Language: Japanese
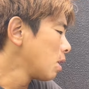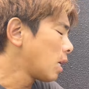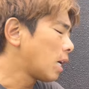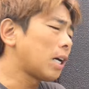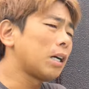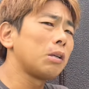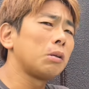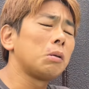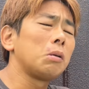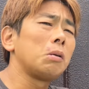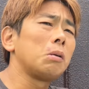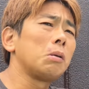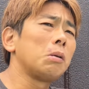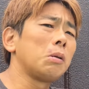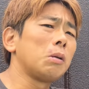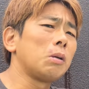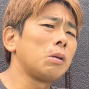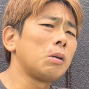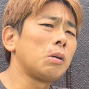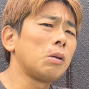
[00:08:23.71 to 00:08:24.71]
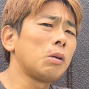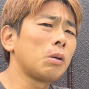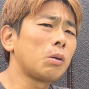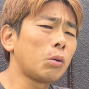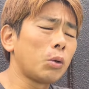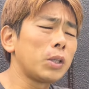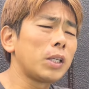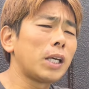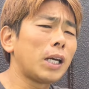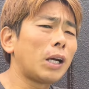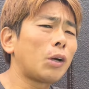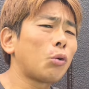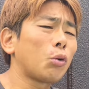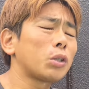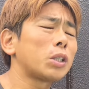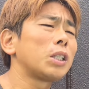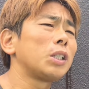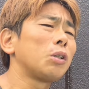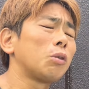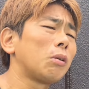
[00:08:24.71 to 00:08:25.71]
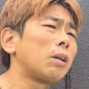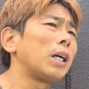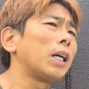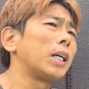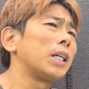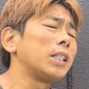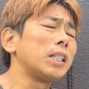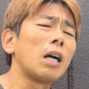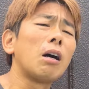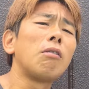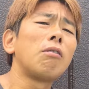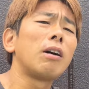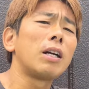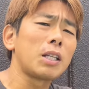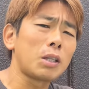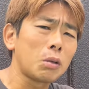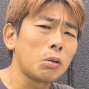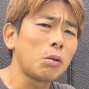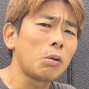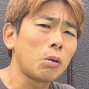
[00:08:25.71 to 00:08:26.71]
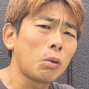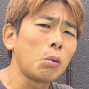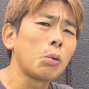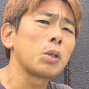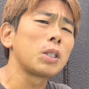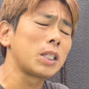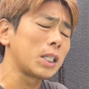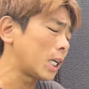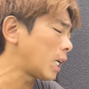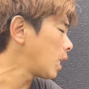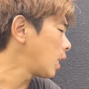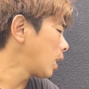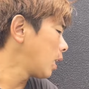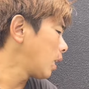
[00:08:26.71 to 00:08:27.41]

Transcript: あのー、こうややこしいのはやんわりとコーチが